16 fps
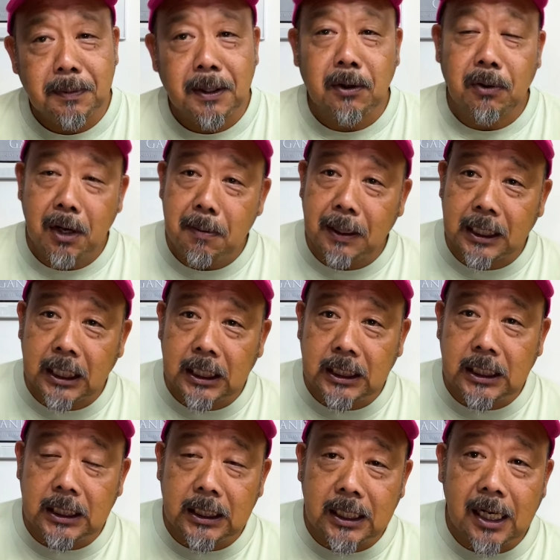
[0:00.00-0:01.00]
まあ、これまたい
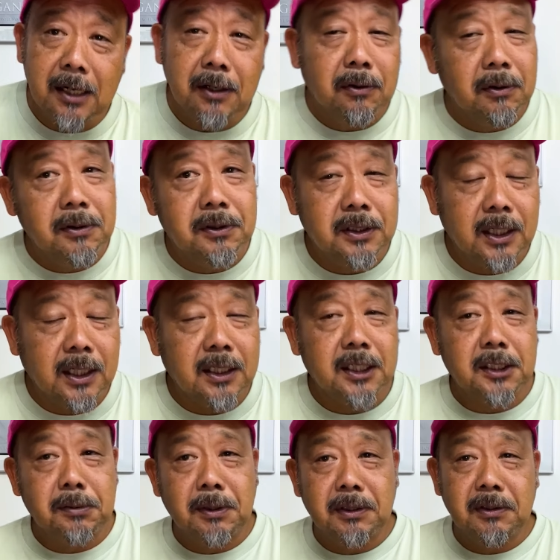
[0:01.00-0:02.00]
ちじかんコースになって
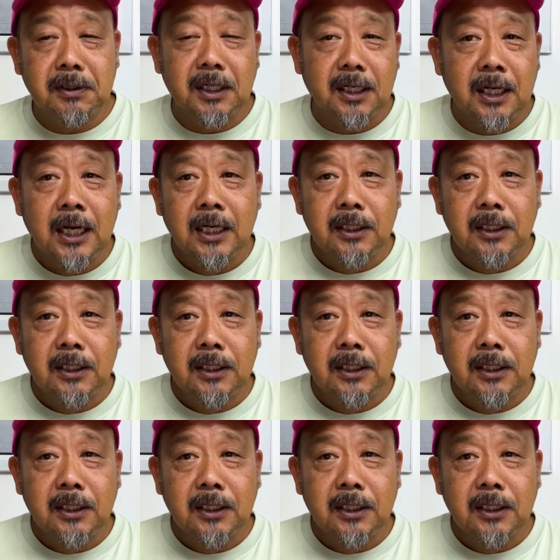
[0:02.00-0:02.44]
しまうので、